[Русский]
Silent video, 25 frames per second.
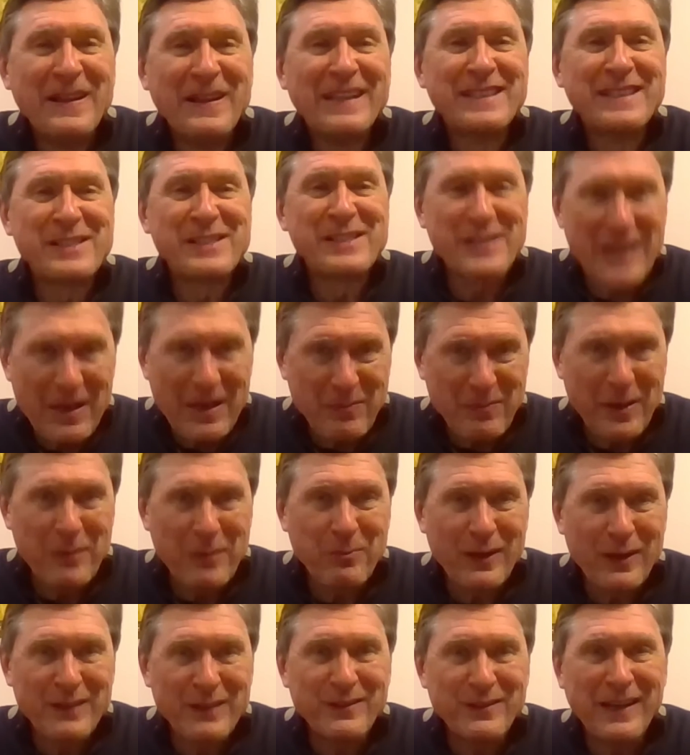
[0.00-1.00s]
самая
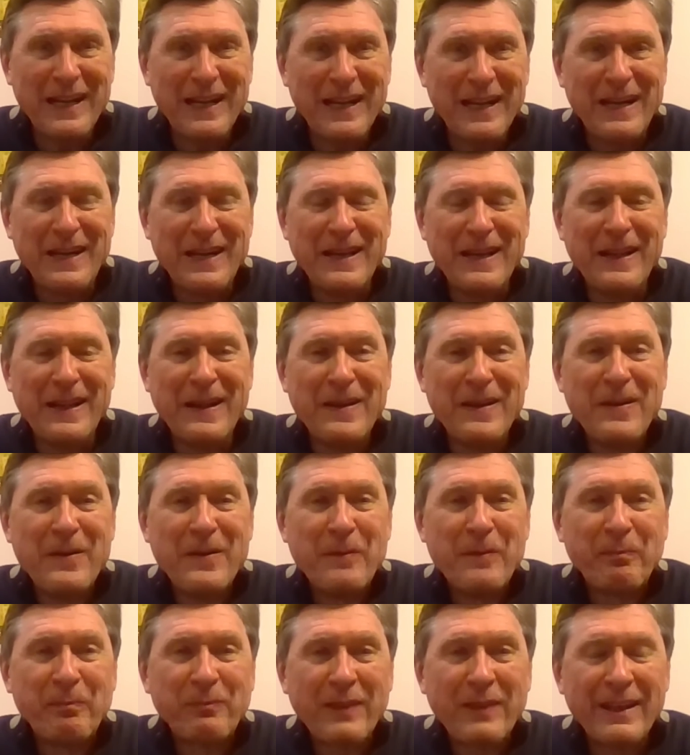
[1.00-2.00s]
провальная –
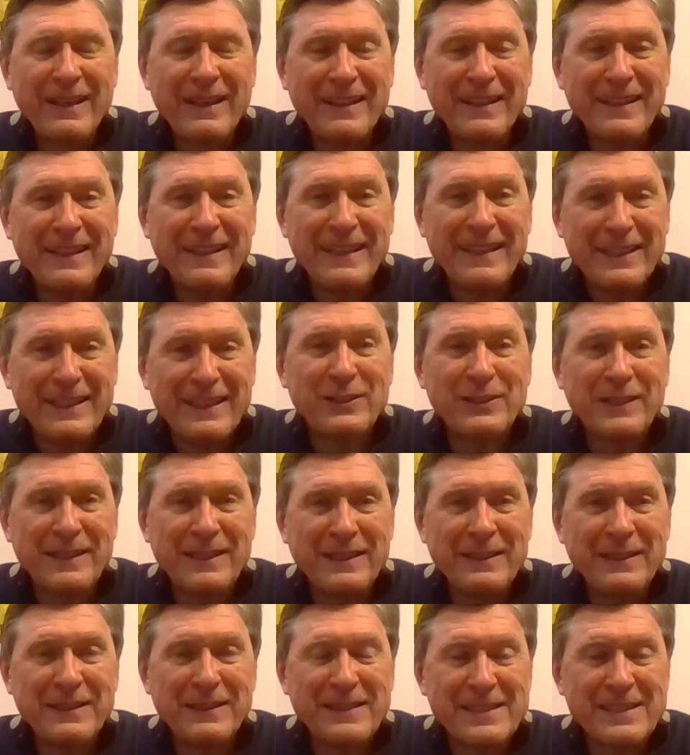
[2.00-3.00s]

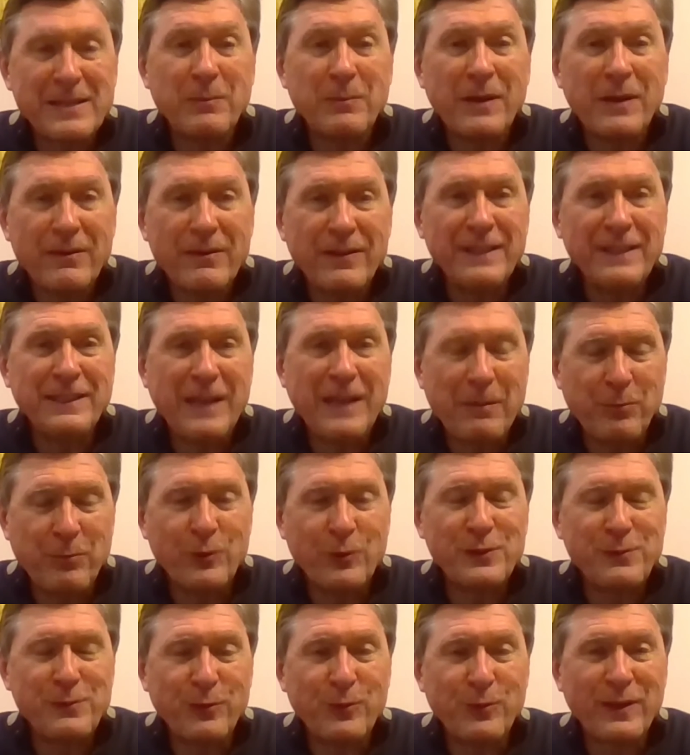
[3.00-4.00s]
это сама война
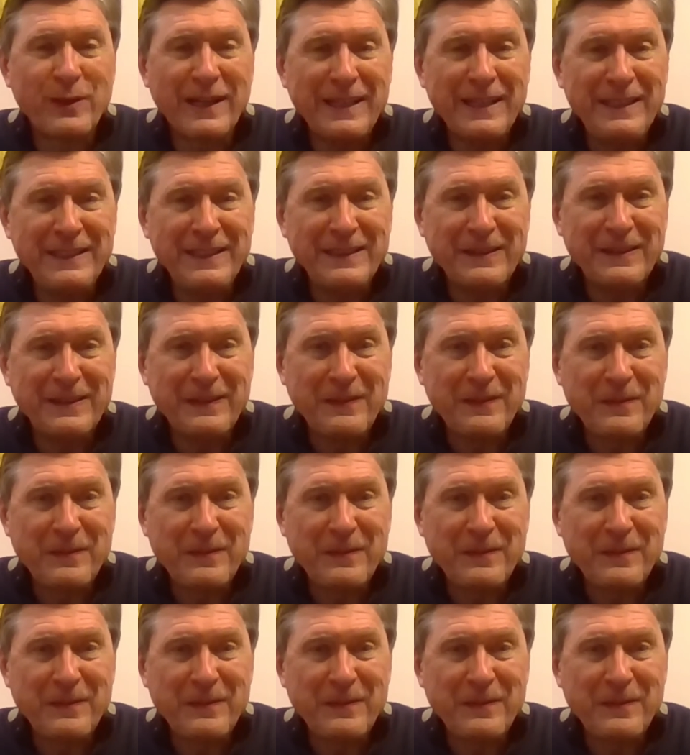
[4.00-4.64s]
против Украины.